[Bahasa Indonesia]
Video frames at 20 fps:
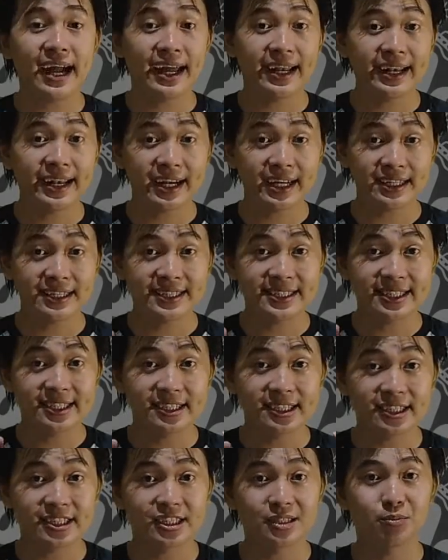anak
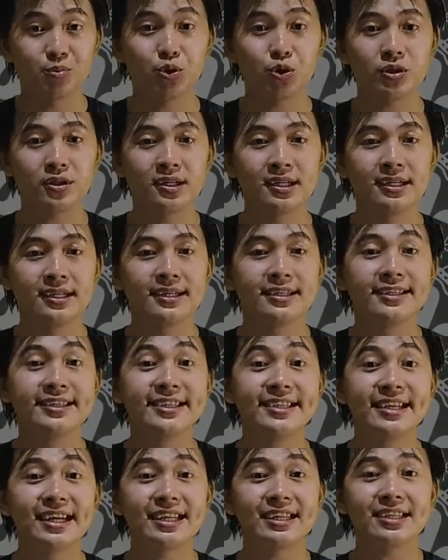kecil tersebut
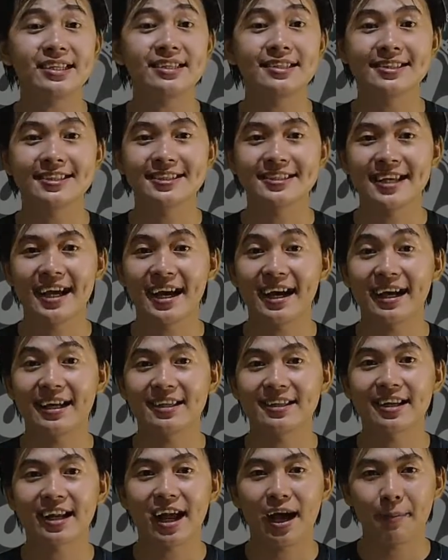dengan
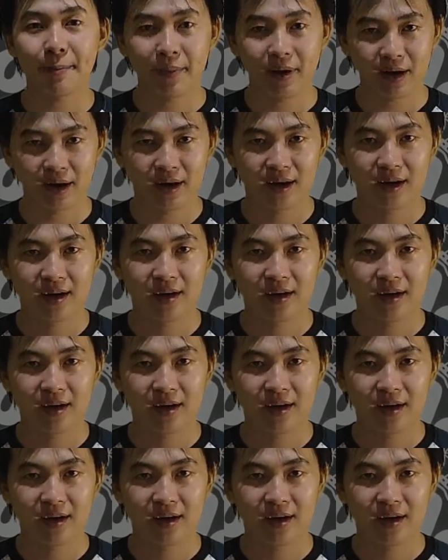sangat ramah.